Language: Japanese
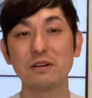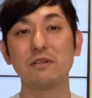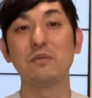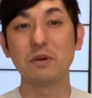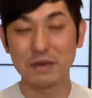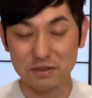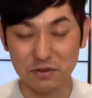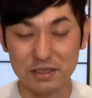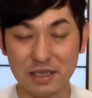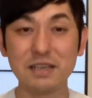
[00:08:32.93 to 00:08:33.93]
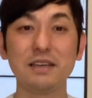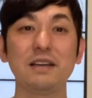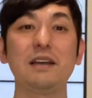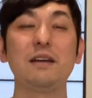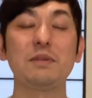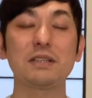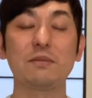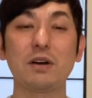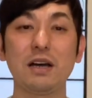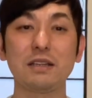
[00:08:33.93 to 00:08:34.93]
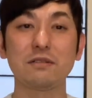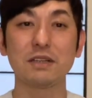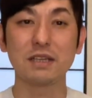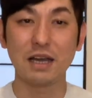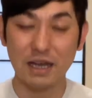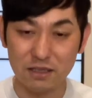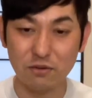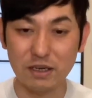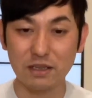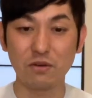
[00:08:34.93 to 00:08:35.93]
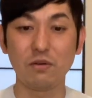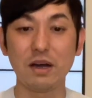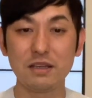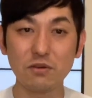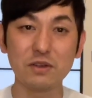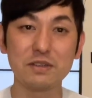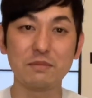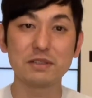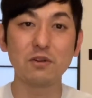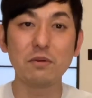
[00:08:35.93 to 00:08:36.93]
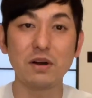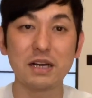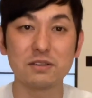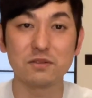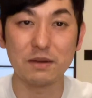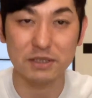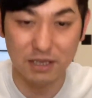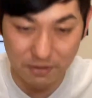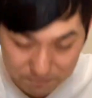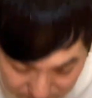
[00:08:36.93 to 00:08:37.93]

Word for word: 思いますので、是非えー、皆さんも書いてください。はい。というわけで今日は以上でございます。どうもありがとうございました。